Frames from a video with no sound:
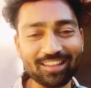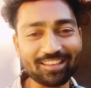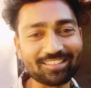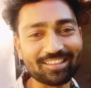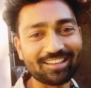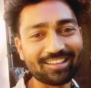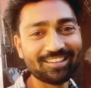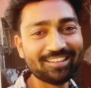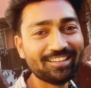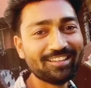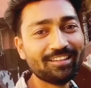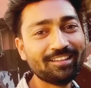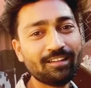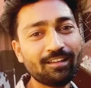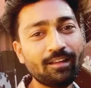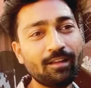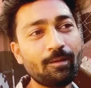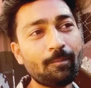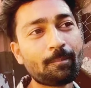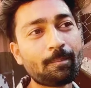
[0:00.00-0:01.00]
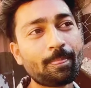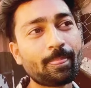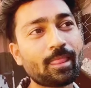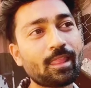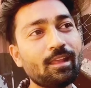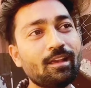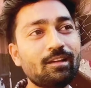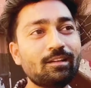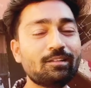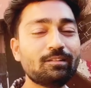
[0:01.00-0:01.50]
थी सर क्या
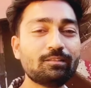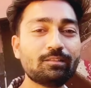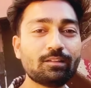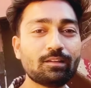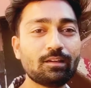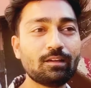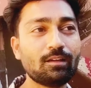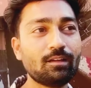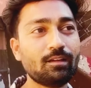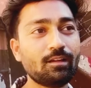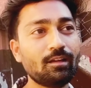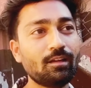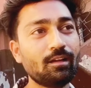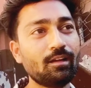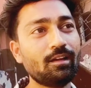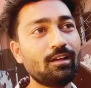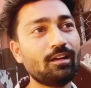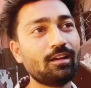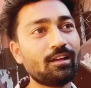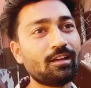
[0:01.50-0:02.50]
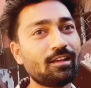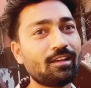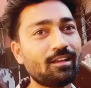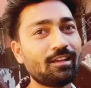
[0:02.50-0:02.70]
क्या बढ़िया लगा